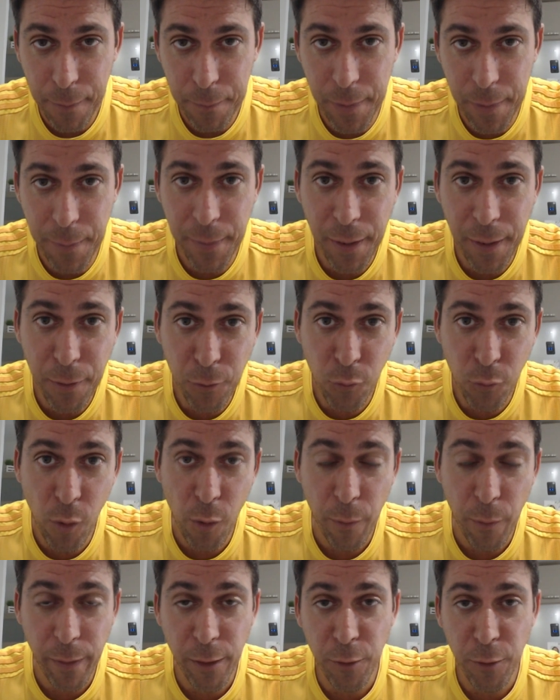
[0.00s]
Bienvenido a un
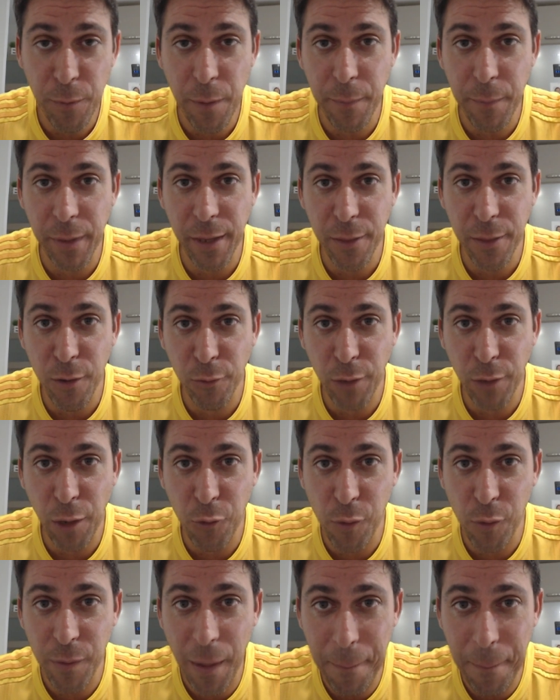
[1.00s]
nuevo vídeo, bienvenido a una
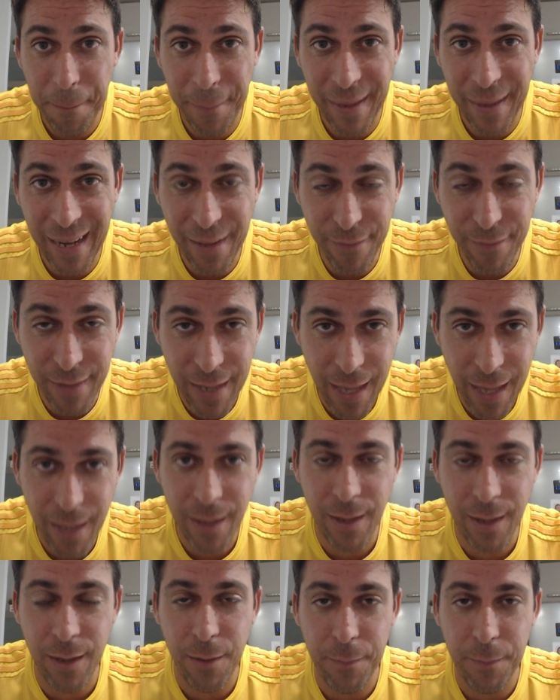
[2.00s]
nueva previa
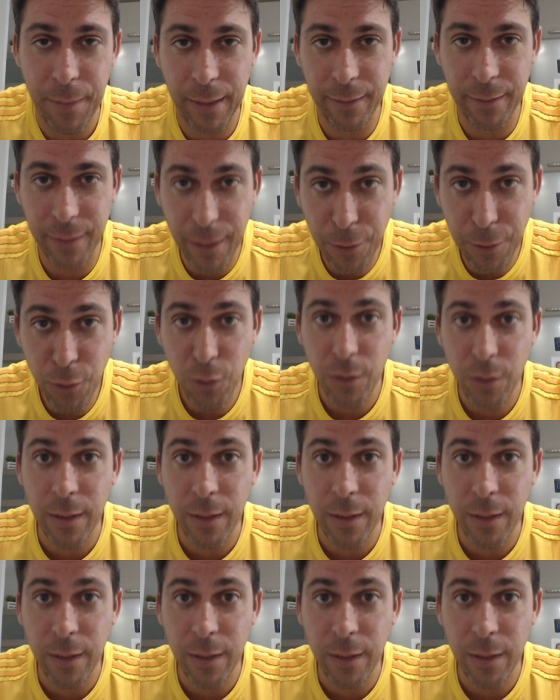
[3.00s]
partido